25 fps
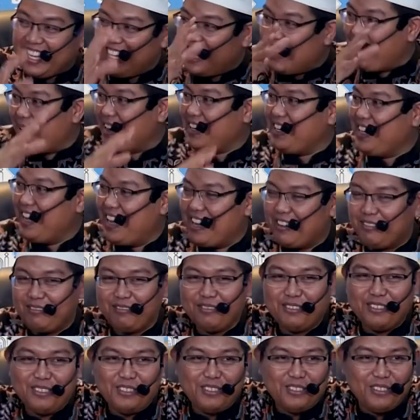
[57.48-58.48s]
saya ingin dakwah dia.
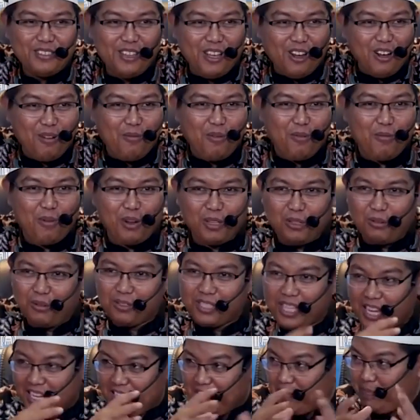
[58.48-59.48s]
Dia ngomong
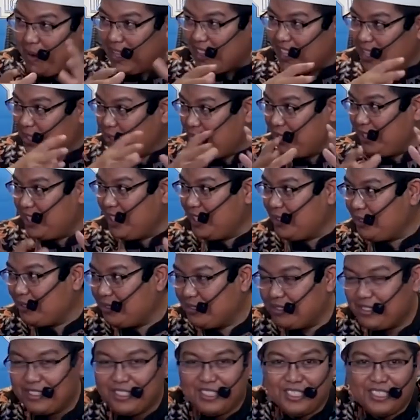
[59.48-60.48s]
begitu, saya debat langsung di
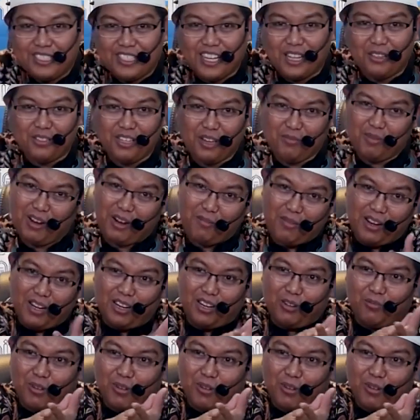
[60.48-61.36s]
situ. Jadi saya bilang